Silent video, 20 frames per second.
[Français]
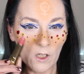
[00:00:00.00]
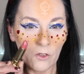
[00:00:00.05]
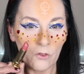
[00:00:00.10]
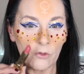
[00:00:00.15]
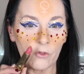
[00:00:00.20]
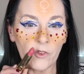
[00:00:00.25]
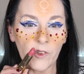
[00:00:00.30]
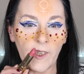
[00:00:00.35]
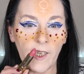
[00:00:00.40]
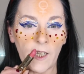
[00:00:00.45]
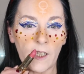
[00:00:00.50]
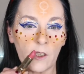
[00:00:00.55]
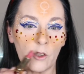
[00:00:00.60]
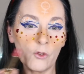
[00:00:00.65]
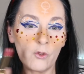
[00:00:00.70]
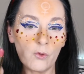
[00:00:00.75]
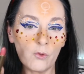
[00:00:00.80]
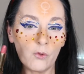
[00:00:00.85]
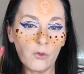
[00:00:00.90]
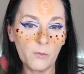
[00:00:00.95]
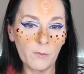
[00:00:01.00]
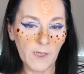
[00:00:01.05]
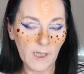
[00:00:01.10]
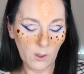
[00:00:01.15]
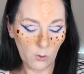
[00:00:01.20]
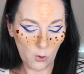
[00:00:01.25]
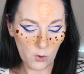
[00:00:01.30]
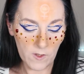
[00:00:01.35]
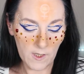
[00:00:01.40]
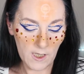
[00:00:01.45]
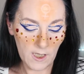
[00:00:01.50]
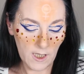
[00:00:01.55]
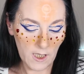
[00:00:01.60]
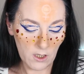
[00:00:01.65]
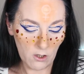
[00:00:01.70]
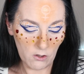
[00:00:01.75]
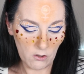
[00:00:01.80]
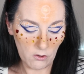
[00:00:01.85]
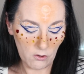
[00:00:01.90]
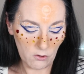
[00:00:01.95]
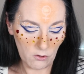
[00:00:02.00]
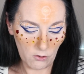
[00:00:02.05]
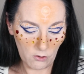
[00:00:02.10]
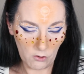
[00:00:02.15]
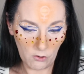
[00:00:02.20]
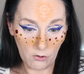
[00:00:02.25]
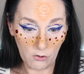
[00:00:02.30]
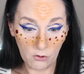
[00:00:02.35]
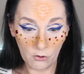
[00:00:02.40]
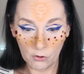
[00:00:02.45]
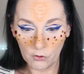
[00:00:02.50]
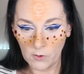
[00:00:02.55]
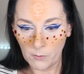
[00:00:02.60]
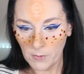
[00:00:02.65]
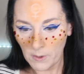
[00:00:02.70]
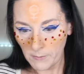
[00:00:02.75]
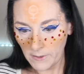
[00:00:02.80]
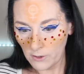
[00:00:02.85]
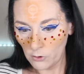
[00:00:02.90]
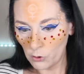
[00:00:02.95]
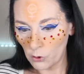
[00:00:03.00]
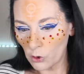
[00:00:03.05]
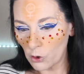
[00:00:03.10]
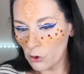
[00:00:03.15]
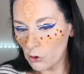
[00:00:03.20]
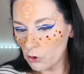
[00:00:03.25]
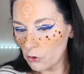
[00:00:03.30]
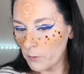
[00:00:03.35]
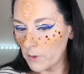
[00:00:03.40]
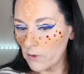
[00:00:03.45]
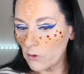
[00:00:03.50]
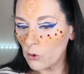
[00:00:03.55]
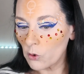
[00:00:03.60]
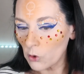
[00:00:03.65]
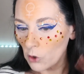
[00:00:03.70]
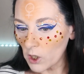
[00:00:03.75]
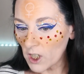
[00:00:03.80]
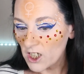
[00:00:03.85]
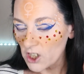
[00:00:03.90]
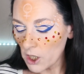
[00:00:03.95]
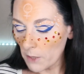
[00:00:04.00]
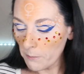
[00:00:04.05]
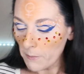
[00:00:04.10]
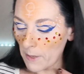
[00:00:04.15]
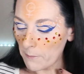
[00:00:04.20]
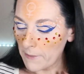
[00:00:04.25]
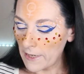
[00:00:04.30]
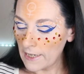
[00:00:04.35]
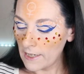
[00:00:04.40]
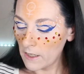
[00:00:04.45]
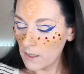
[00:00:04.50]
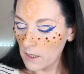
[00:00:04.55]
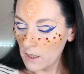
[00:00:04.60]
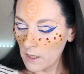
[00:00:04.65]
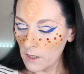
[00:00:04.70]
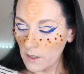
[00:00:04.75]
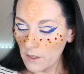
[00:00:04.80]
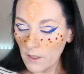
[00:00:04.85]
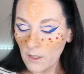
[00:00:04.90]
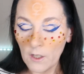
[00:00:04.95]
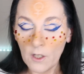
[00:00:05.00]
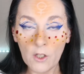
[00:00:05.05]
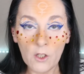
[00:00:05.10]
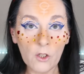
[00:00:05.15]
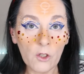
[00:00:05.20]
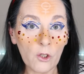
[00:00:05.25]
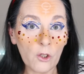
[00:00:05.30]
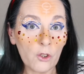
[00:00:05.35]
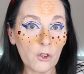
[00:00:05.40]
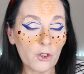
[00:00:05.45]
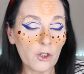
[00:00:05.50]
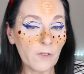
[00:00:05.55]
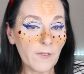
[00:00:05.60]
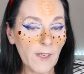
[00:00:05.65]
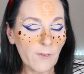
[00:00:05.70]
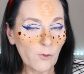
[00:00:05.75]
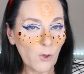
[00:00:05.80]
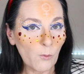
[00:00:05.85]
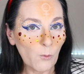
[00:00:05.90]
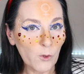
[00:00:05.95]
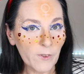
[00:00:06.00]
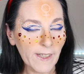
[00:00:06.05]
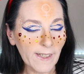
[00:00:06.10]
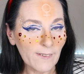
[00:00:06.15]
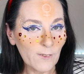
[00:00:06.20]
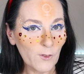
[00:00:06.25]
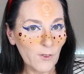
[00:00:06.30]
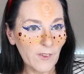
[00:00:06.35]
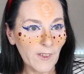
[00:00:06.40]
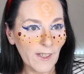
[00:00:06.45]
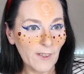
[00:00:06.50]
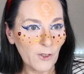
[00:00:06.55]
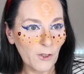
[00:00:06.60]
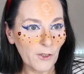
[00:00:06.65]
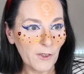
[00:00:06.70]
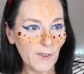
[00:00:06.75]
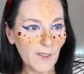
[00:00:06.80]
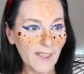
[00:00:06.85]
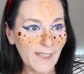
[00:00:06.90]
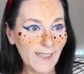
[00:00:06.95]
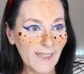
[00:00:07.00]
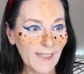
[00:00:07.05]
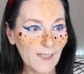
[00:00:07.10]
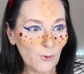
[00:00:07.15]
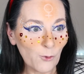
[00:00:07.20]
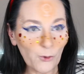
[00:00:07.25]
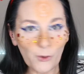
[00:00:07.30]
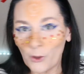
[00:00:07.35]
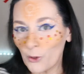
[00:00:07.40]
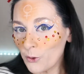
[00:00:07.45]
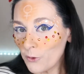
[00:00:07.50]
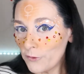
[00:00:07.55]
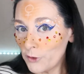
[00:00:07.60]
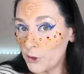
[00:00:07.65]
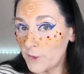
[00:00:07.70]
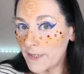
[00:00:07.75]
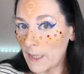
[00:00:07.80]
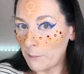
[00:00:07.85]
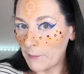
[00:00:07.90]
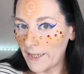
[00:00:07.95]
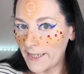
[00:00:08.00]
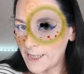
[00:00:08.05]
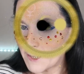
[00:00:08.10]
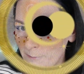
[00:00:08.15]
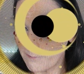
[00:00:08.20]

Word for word: Donc c'est un nude mais rosé. je vais pas mettre du orange parce qu'on en a déjà pas mal. Je viens vous remontrer ce que ça donne et on se retrouve juste après.